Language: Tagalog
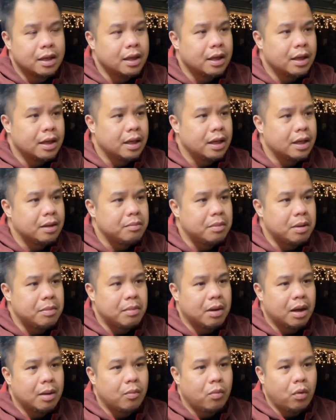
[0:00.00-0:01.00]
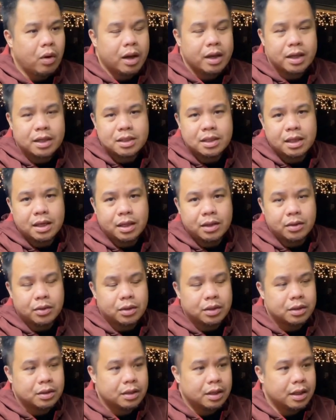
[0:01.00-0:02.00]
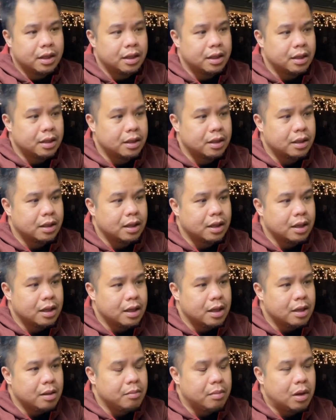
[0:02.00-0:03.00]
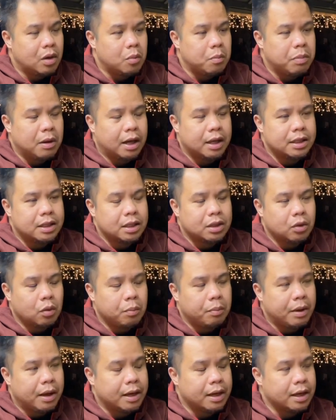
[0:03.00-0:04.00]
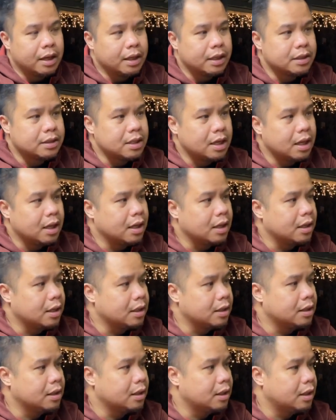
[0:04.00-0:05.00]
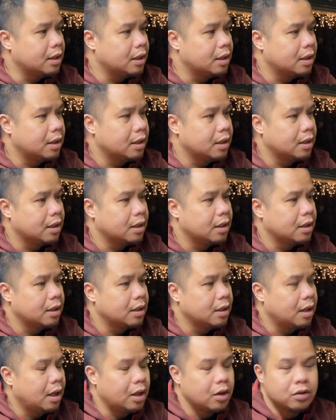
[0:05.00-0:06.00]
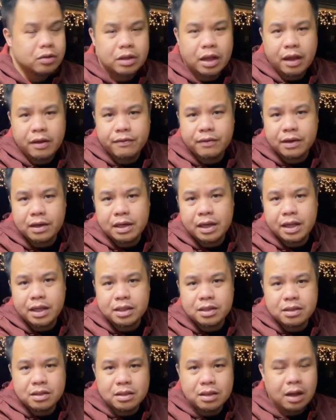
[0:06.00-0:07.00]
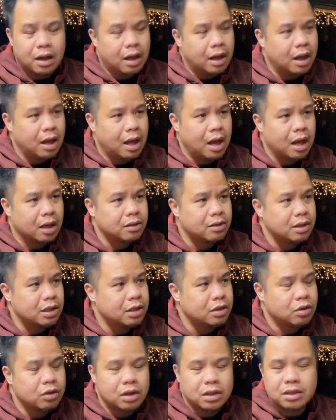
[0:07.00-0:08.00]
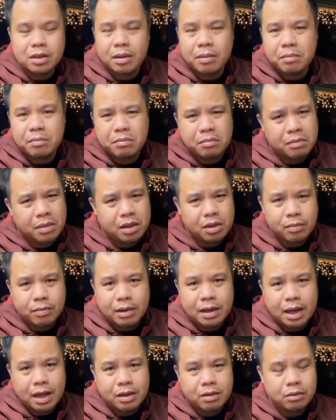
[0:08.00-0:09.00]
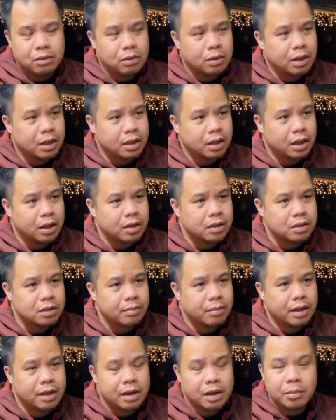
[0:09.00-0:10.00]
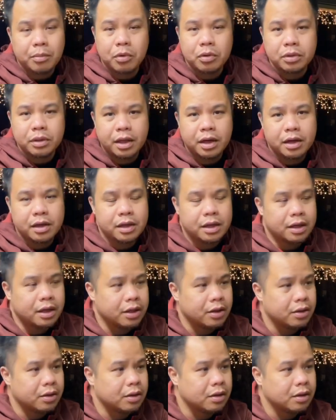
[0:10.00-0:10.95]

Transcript: And may mga buhaya sila doon. And meron pa nga ditong parang isang ano sa Everglades uh, actually doon na sa medyo malayong lugar na yan sa may remote area na yan